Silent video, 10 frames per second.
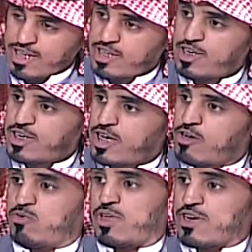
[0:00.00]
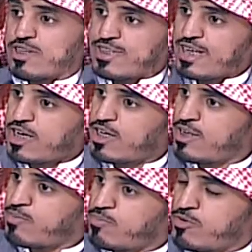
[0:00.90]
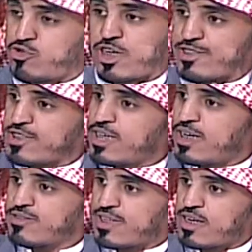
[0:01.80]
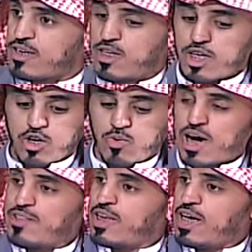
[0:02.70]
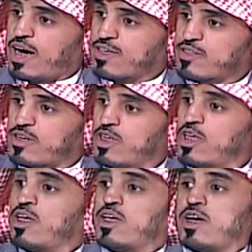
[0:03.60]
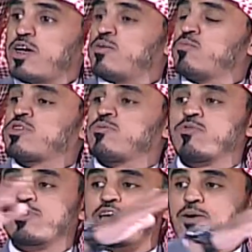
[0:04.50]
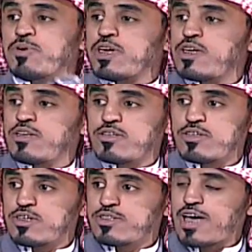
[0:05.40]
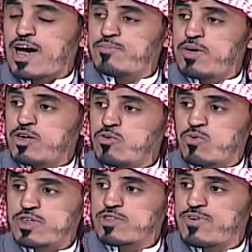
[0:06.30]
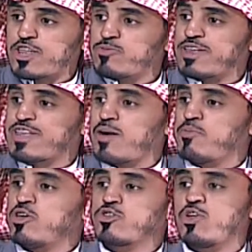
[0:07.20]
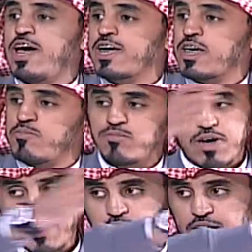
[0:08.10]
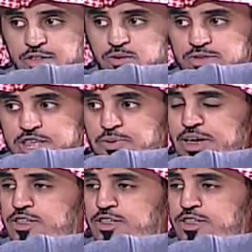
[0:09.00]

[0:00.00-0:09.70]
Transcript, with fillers: تحليلنا ونظرتنا الشخصيه زين وهذا اللي حاصل المتسابقين آه، تابعوا واستفادوا ما تابعوا انتم الحكم شفت هذا شفت